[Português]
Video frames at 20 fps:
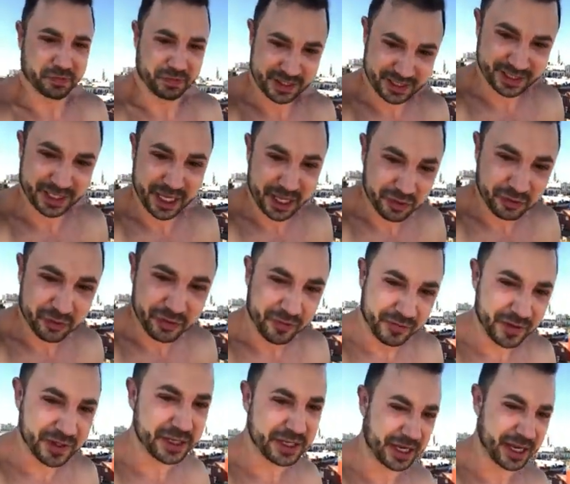
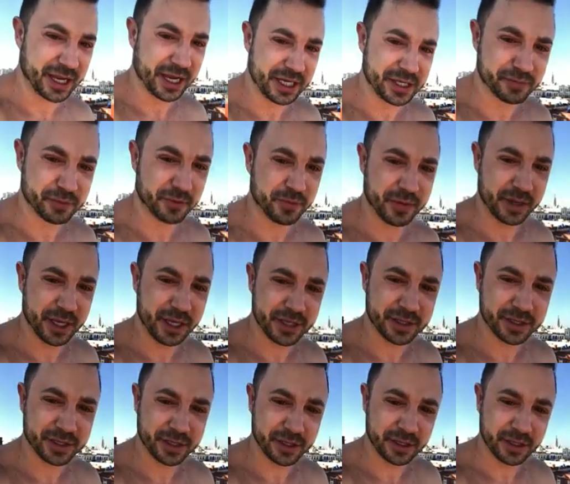120 reais por
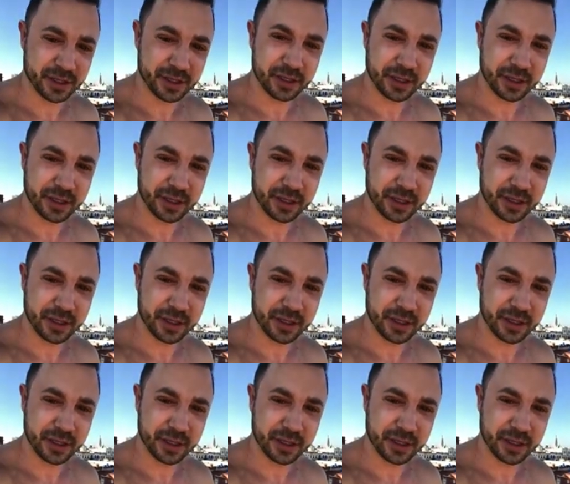mês.